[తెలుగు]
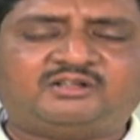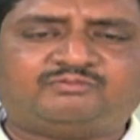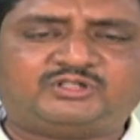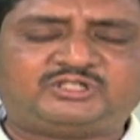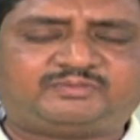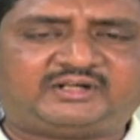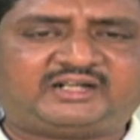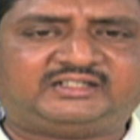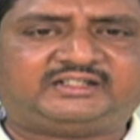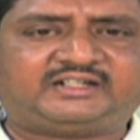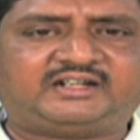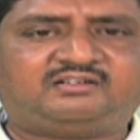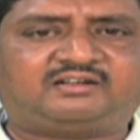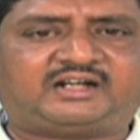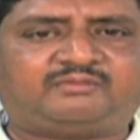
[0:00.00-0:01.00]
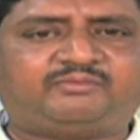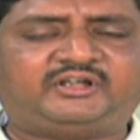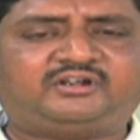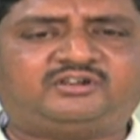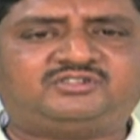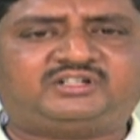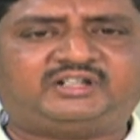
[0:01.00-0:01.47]
మున్సిపల్ అధికారులు రాబోయే
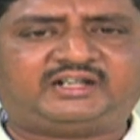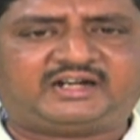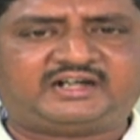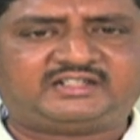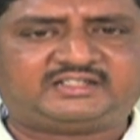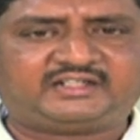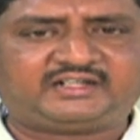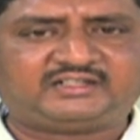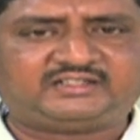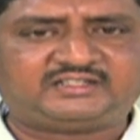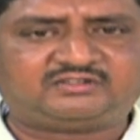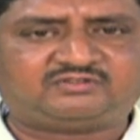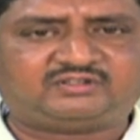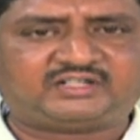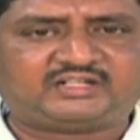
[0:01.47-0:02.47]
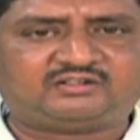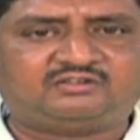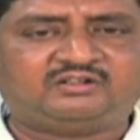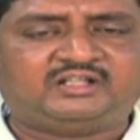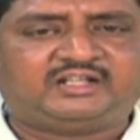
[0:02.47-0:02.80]
రోజులు ఎలాంటి చర్యలు తీసుకుంటారు